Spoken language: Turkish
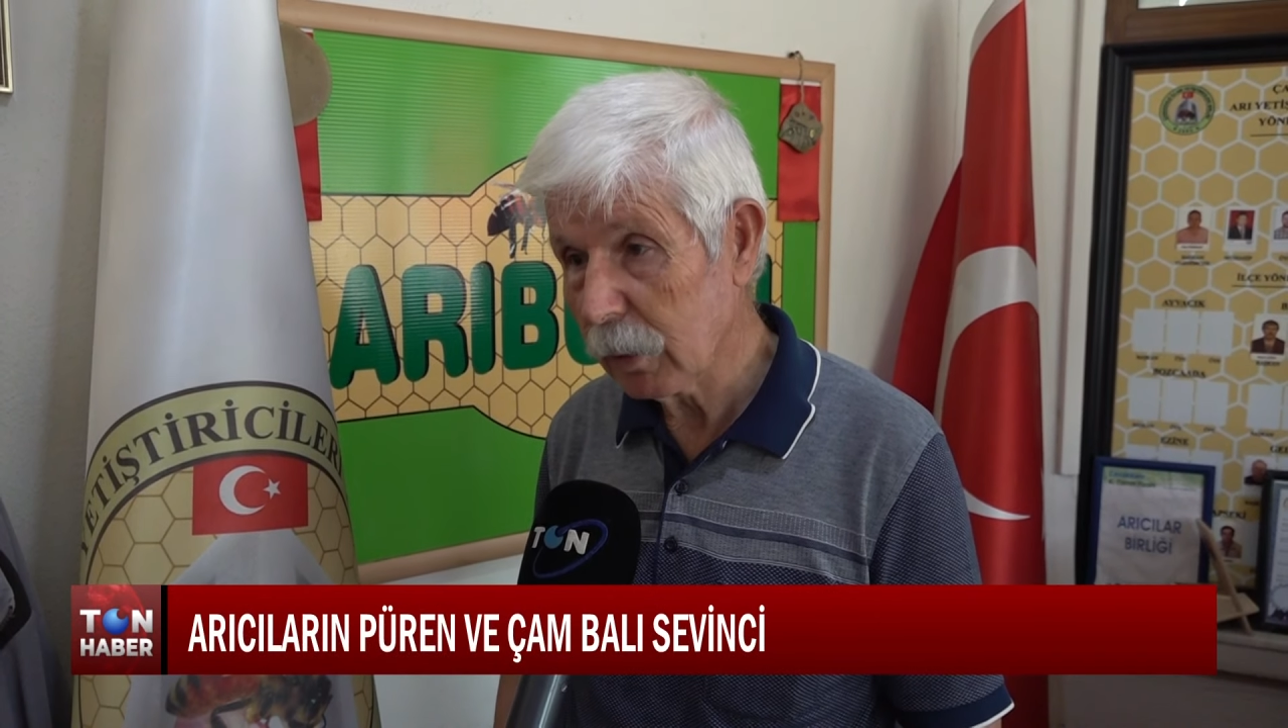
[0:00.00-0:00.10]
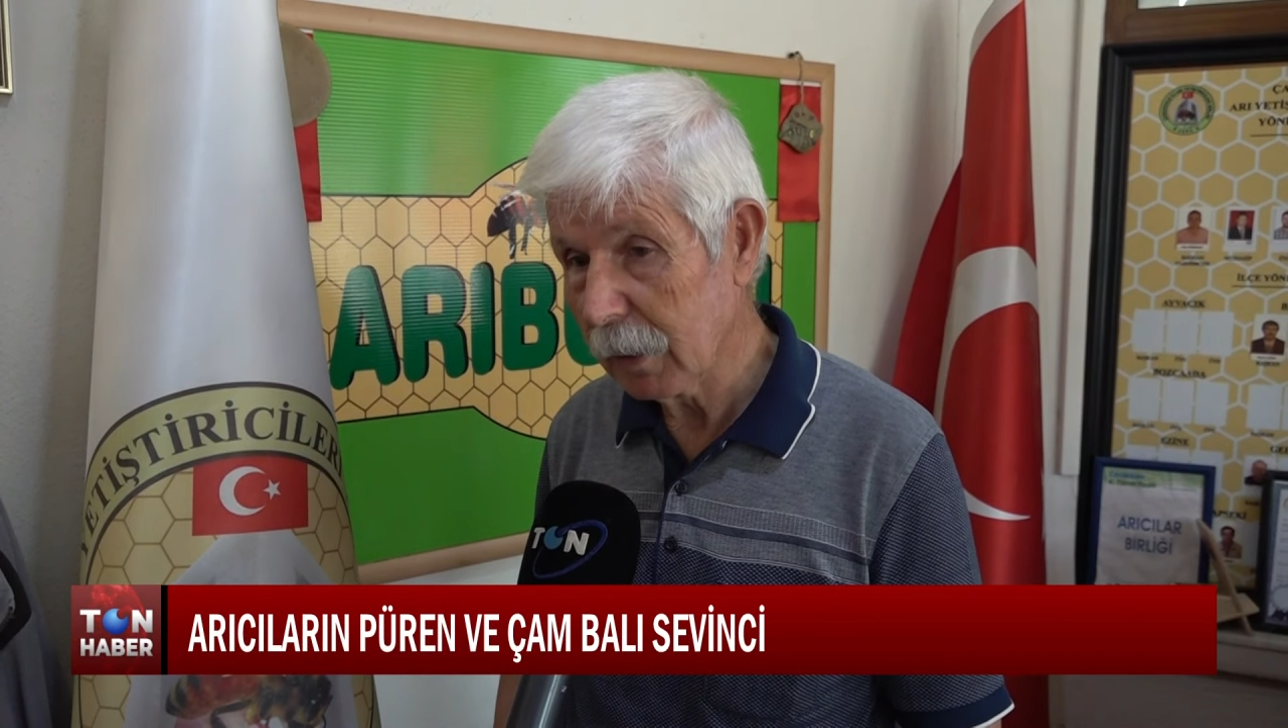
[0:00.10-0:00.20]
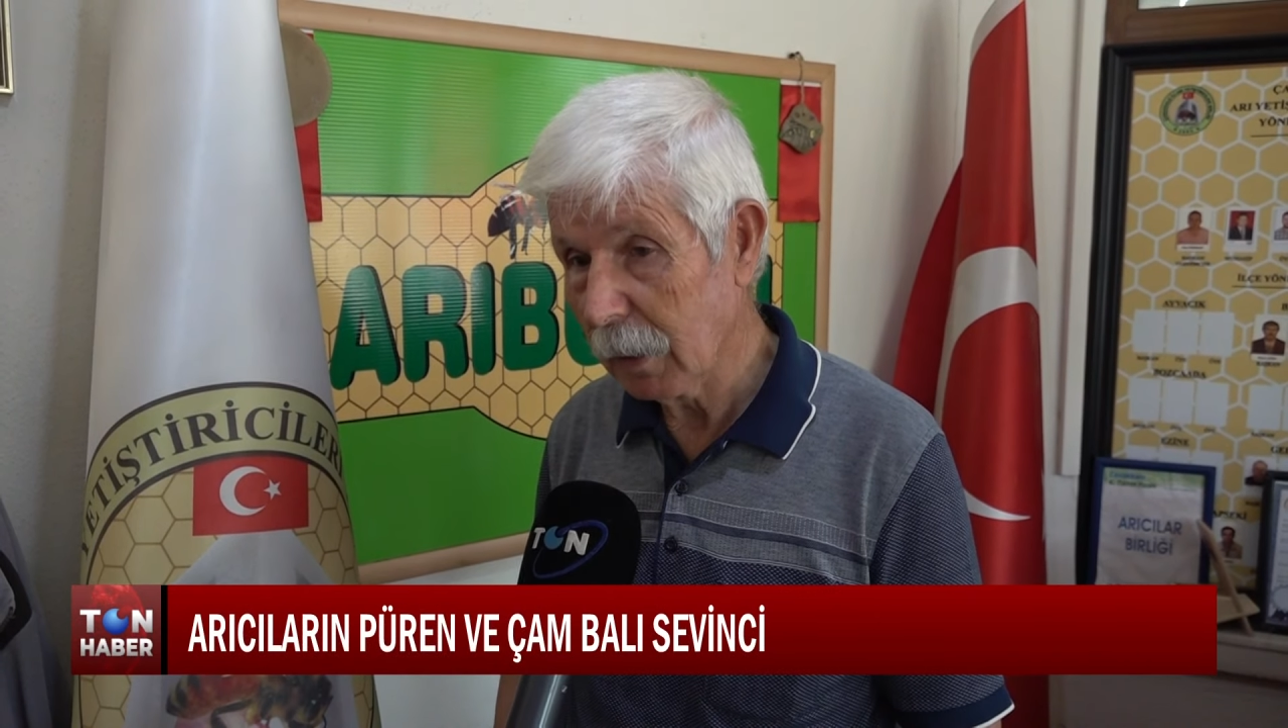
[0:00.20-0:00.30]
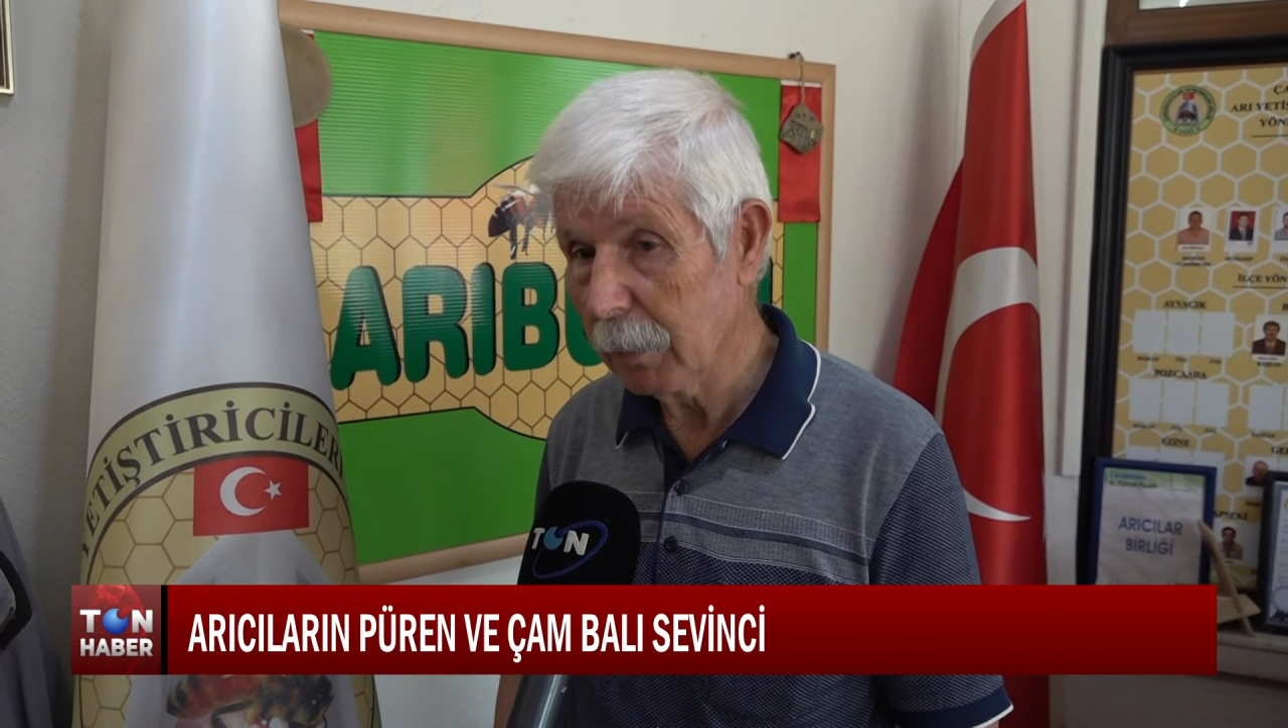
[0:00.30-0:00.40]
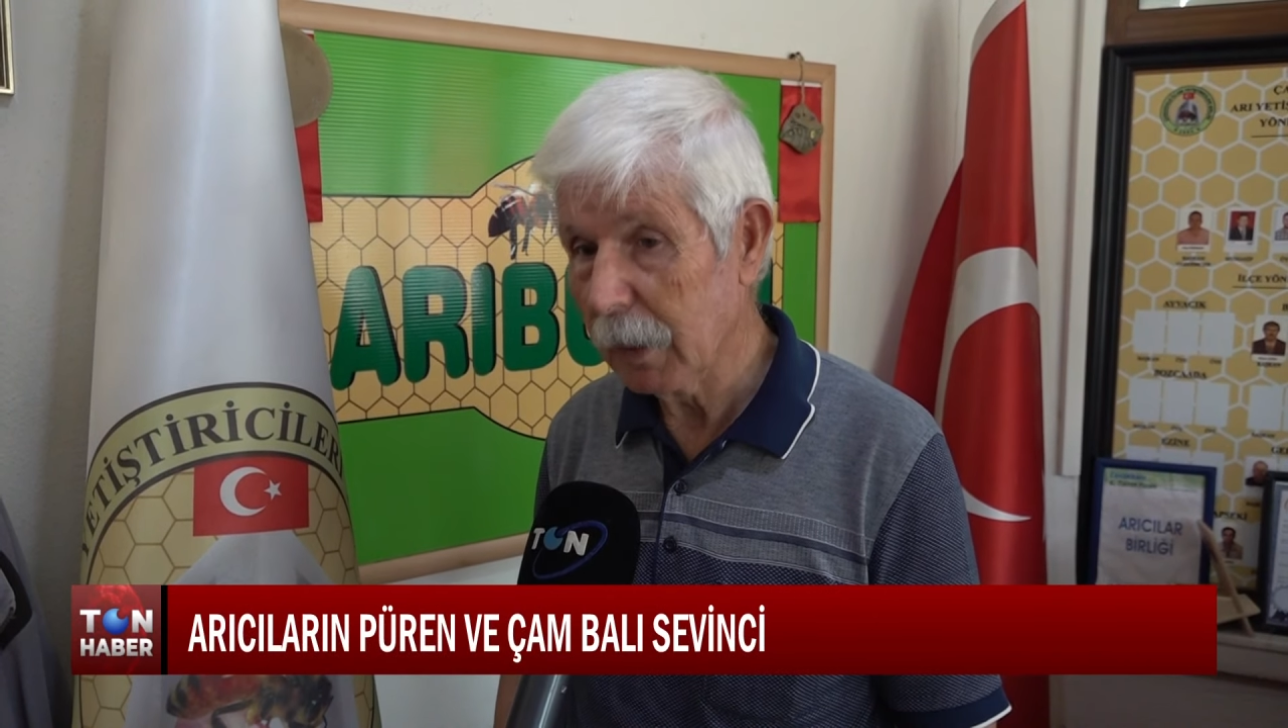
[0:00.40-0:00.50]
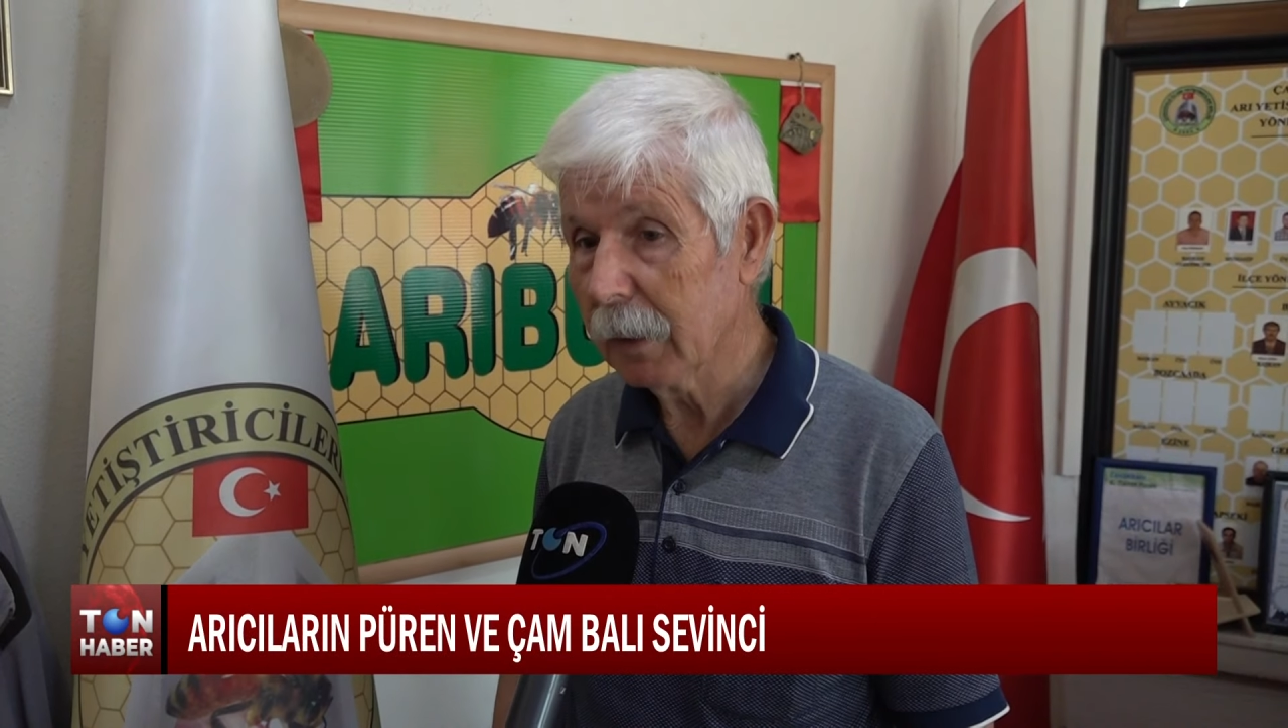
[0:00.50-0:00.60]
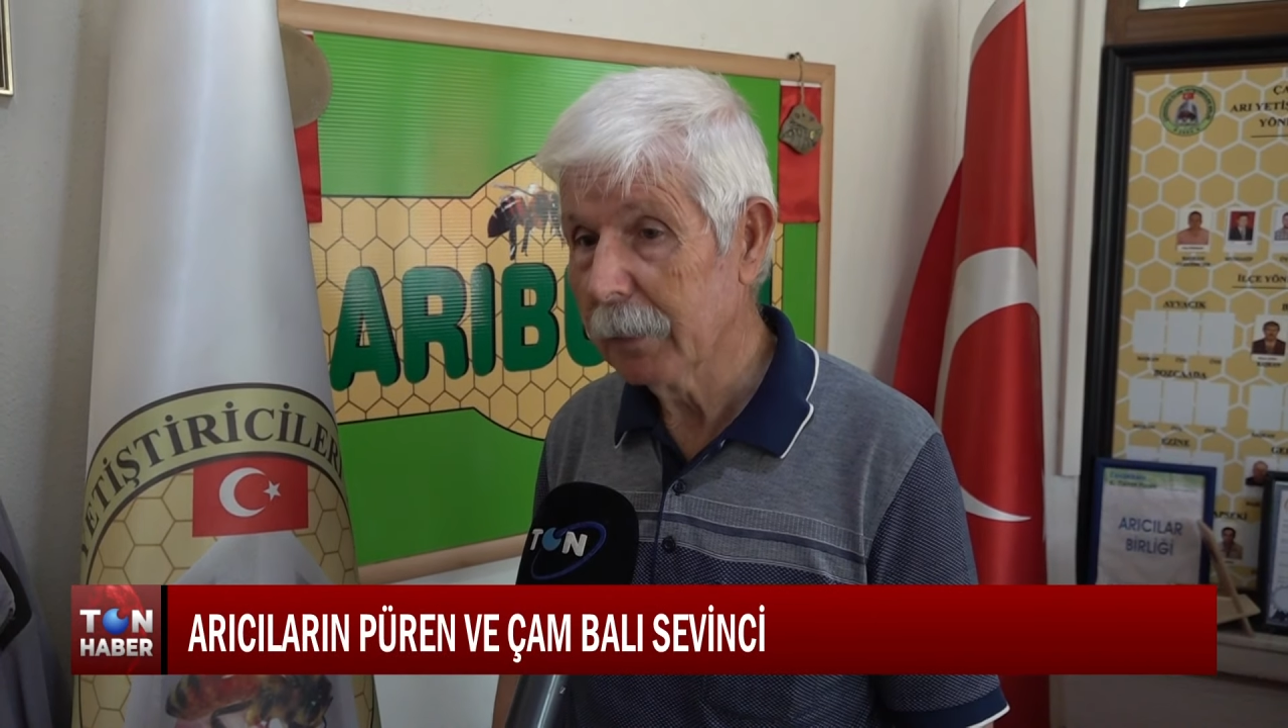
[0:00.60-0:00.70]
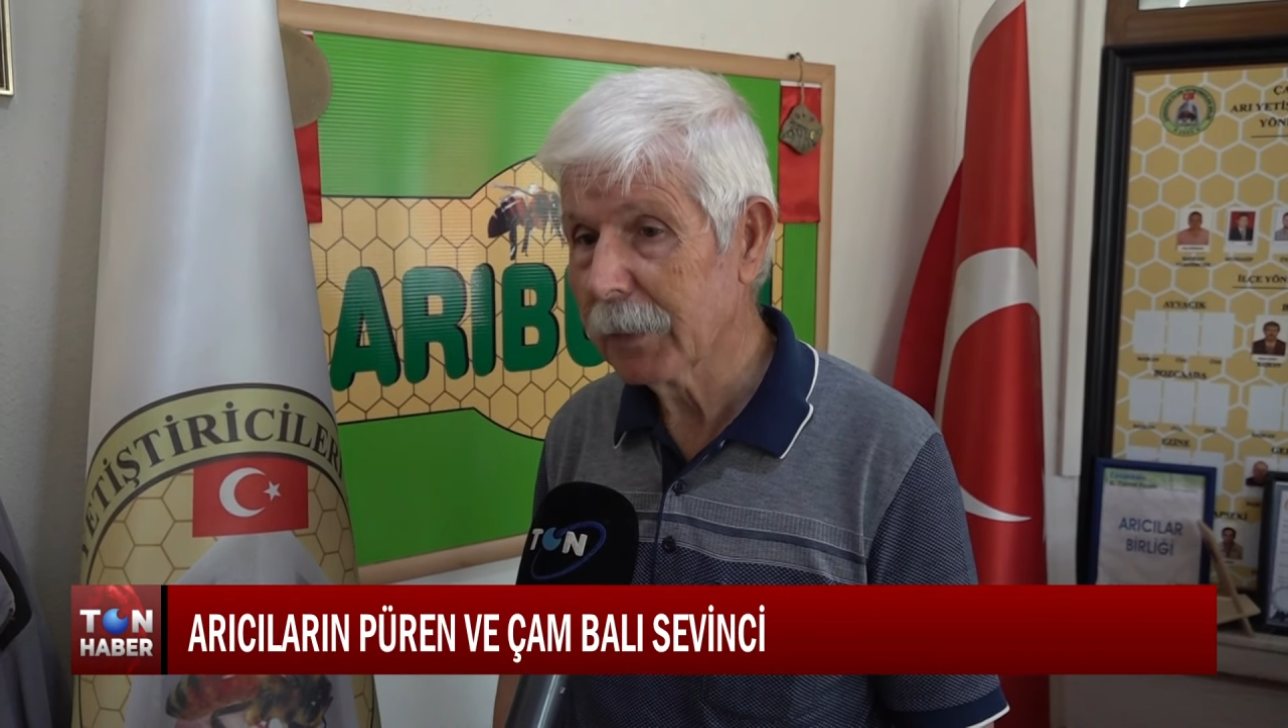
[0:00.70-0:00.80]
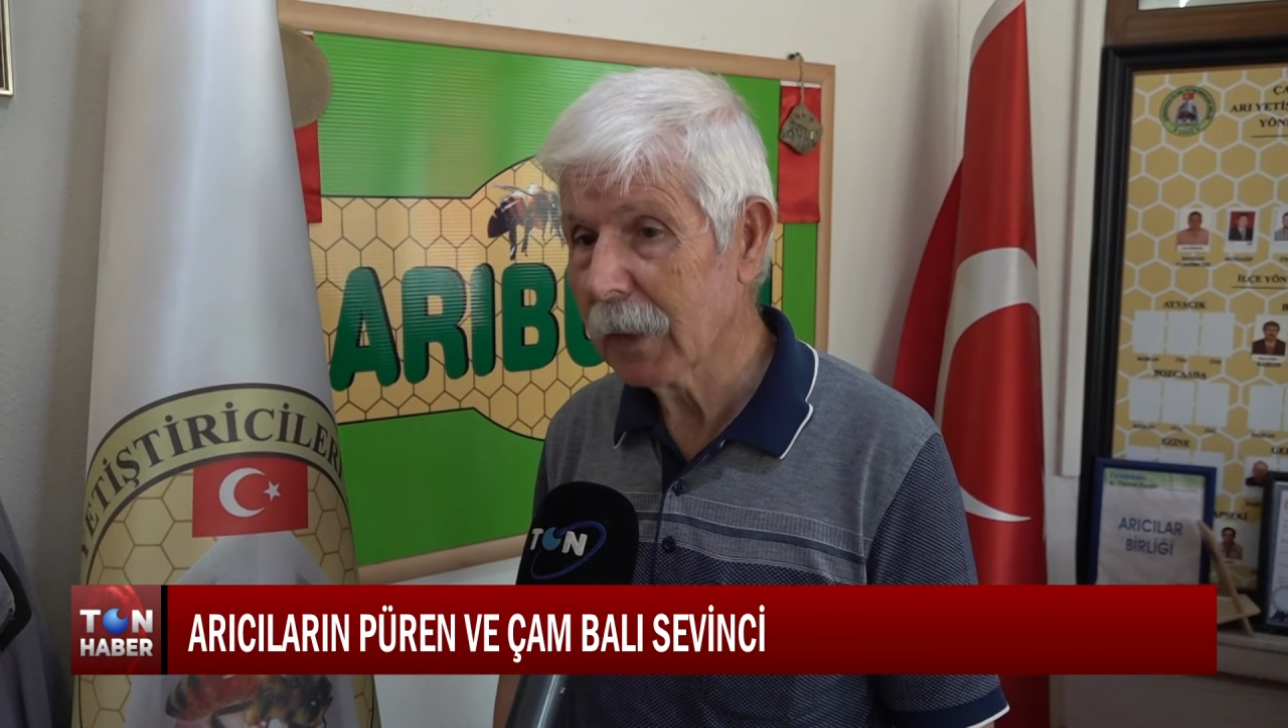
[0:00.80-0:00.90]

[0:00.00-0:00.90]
yıldan beri